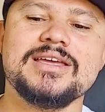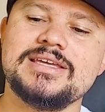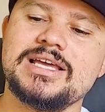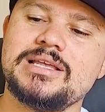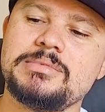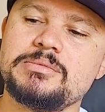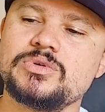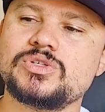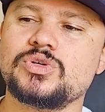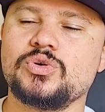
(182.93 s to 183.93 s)
e ele me
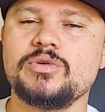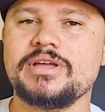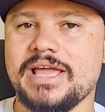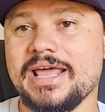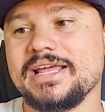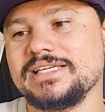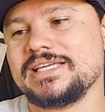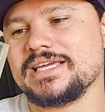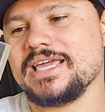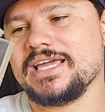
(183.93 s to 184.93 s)
mostrou. Era esse
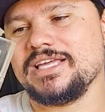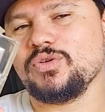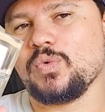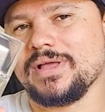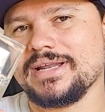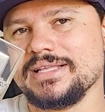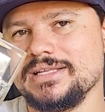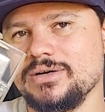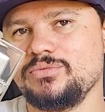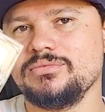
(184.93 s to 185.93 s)
aqui ainda o
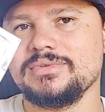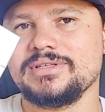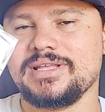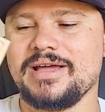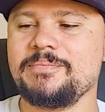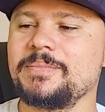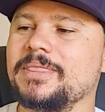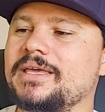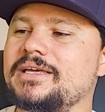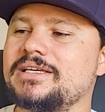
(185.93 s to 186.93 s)
quadradão, tá?
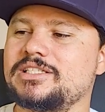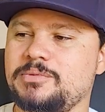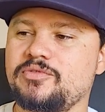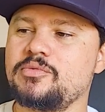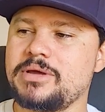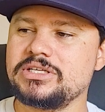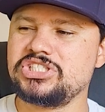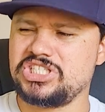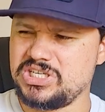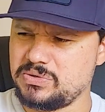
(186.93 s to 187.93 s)
Esse perfume é
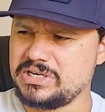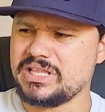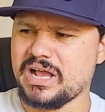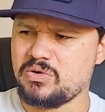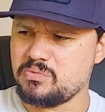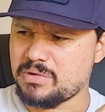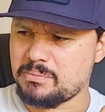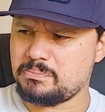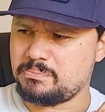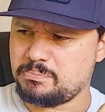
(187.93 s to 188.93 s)
antigo, ele tá com
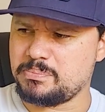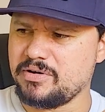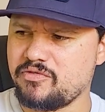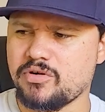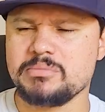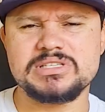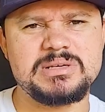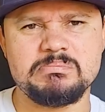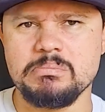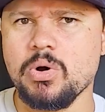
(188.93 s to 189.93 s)
uma performance
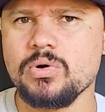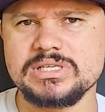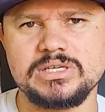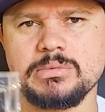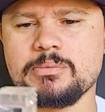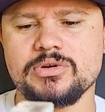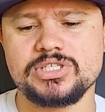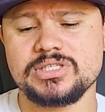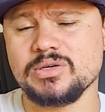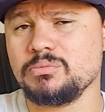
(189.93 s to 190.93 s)
boa, assim, uma
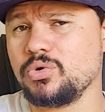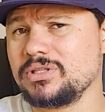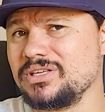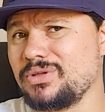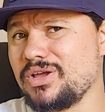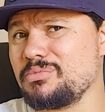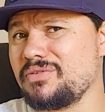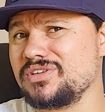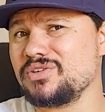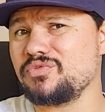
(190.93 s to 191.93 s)
projeção boa. Tanto é que uma
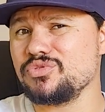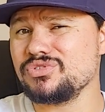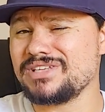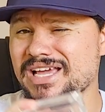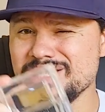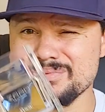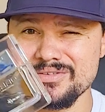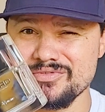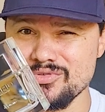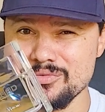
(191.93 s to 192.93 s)
vez eu fui usar esse
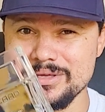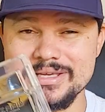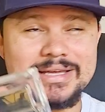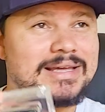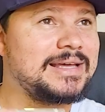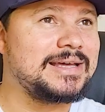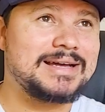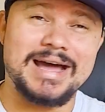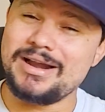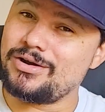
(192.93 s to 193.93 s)
perfume,
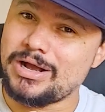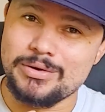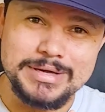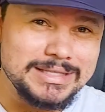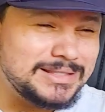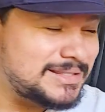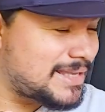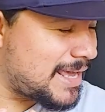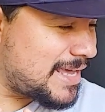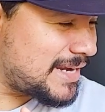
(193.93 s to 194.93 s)
cara, eu não
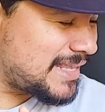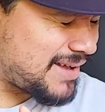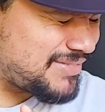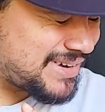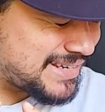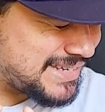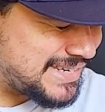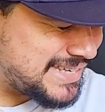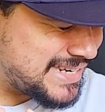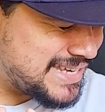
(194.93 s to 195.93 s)
aguentei, ele tava
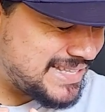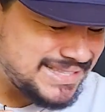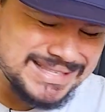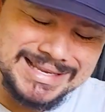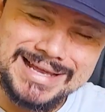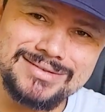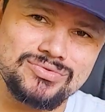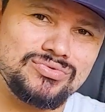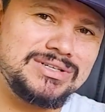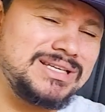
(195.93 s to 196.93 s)
gritando
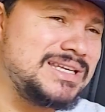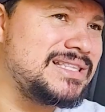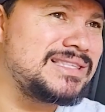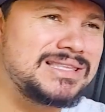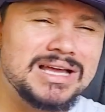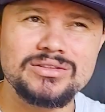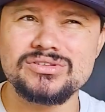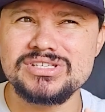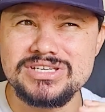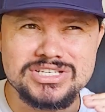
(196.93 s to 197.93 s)
gritando, gritando, eu
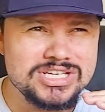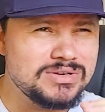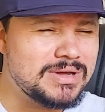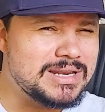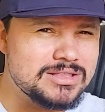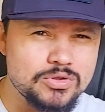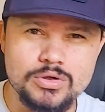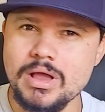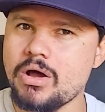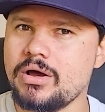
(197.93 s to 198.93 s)
sentindo ele
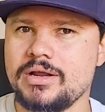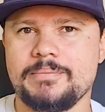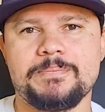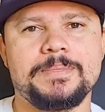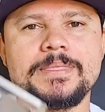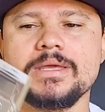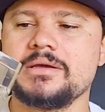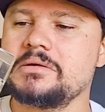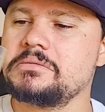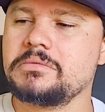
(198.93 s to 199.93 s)
toda hora.
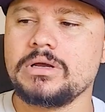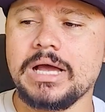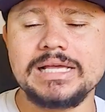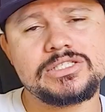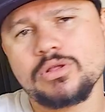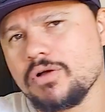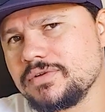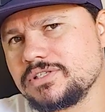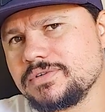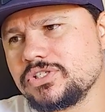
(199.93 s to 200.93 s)
As
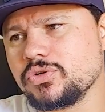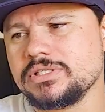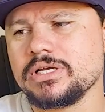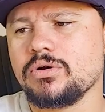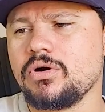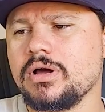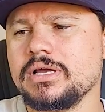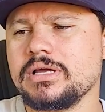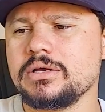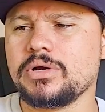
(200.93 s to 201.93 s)
novas versões
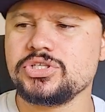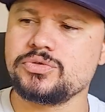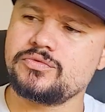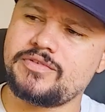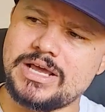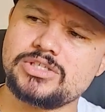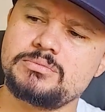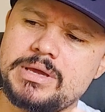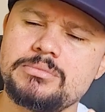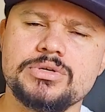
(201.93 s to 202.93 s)
agora, eu acho o frasco
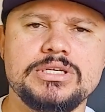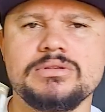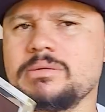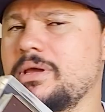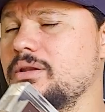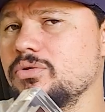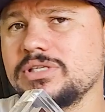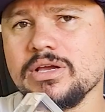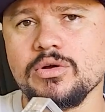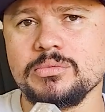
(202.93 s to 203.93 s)
bem bonito também, não
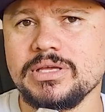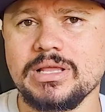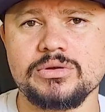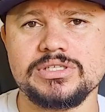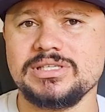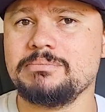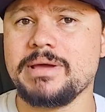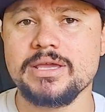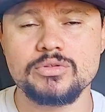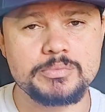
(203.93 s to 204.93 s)
sei como que tá o
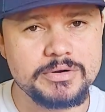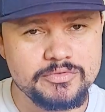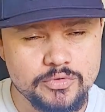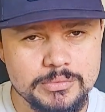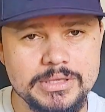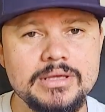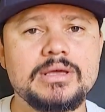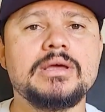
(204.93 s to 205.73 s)
desempenho do perfume,